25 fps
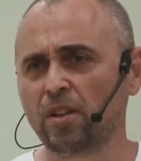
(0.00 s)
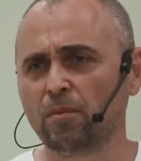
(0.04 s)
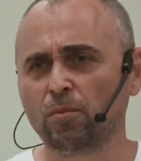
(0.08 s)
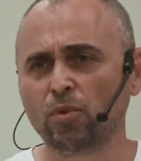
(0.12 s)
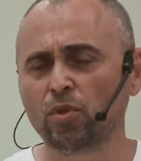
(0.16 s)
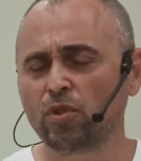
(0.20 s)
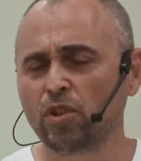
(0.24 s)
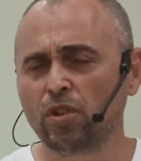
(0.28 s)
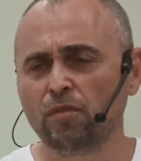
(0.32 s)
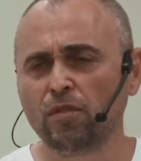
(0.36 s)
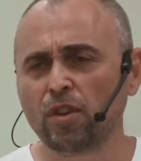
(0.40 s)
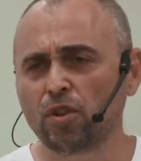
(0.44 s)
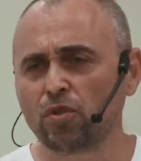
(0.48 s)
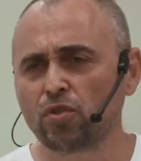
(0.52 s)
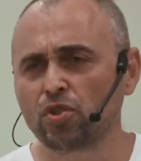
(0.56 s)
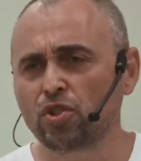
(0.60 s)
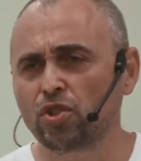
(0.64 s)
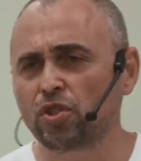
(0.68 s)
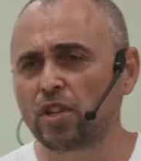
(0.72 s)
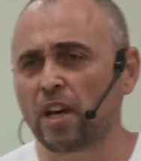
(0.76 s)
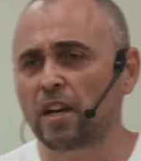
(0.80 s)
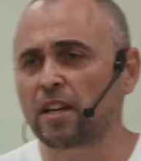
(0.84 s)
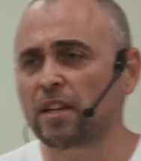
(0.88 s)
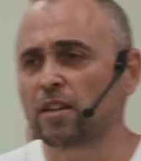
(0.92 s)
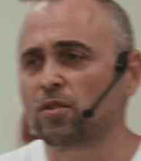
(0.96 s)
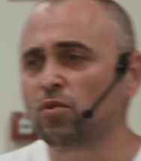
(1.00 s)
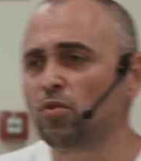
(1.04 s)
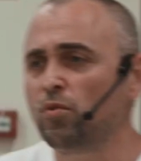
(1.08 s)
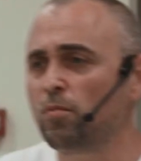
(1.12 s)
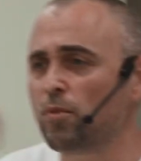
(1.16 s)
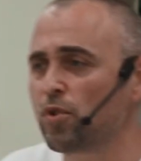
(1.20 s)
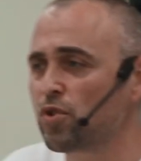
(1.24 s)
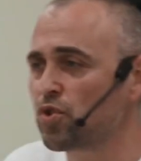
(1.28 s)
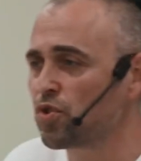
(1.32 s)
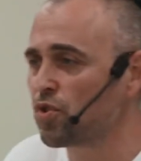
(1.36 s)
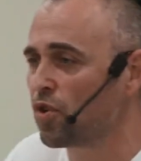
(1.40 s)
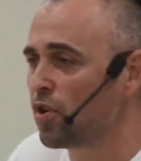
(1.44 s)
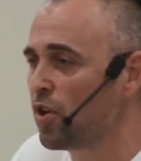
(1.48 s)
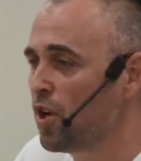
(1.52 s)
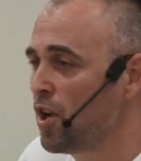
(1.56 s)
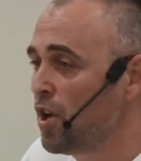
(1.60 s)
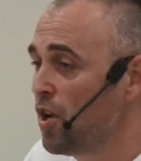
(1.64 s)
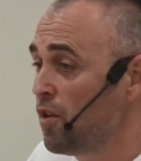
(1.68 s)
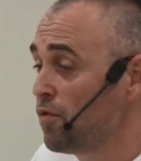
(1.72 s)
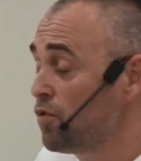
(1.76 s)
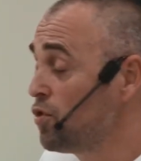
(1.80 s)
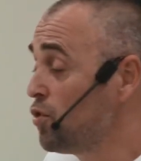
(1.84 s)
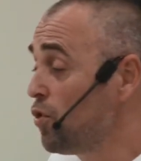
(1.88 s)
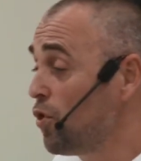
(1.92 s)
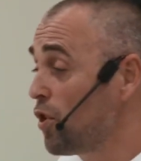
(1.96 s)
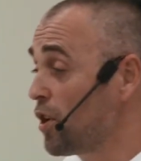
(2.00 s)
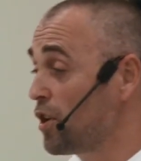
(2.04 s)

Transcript: Многие верующие так и думают, что все,